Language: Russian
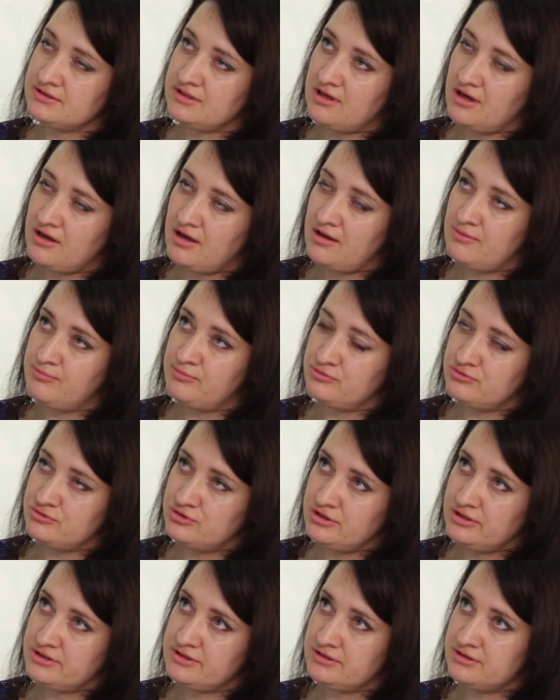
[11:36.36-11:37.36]
какая
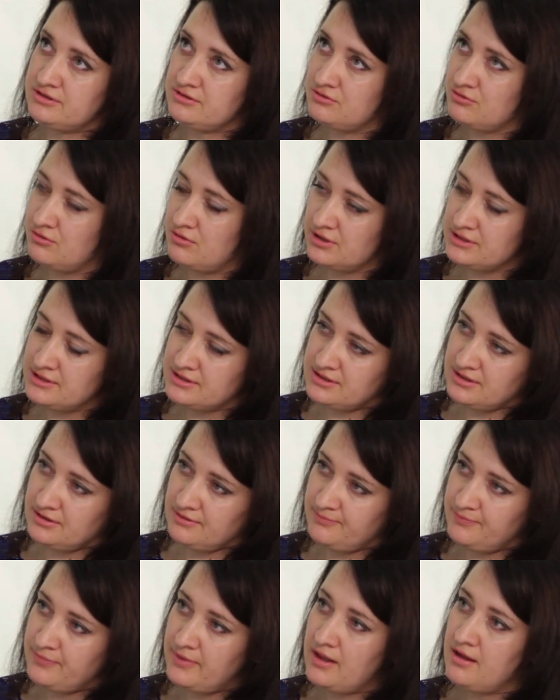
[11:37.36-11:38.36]
получается
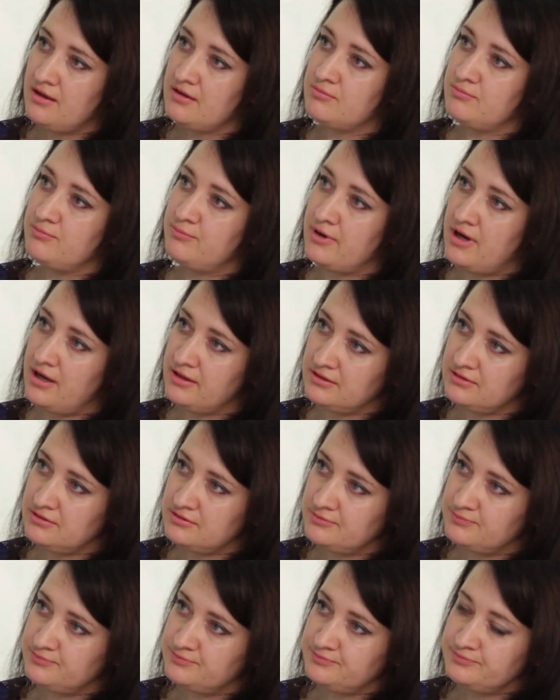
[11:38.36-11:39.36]
ситуация.
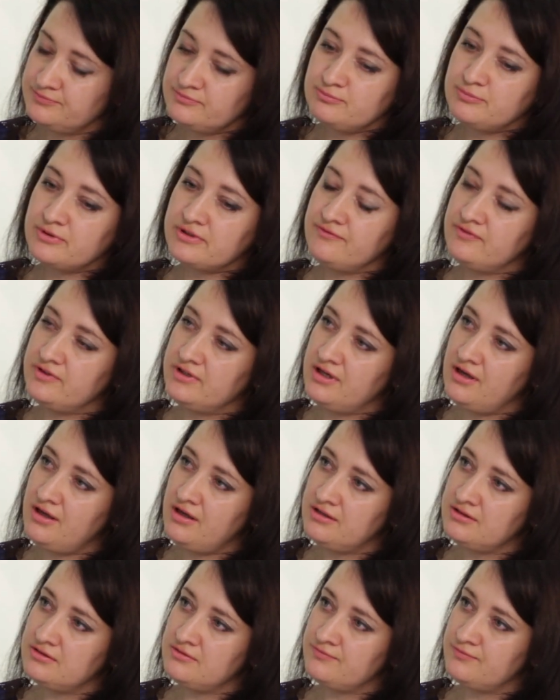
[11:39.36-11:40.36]
Банк
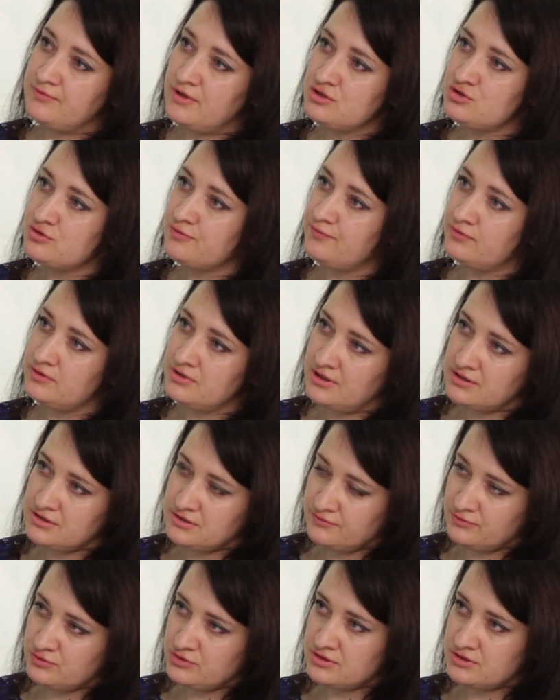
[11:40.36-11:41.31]
проверяет вашу финансовую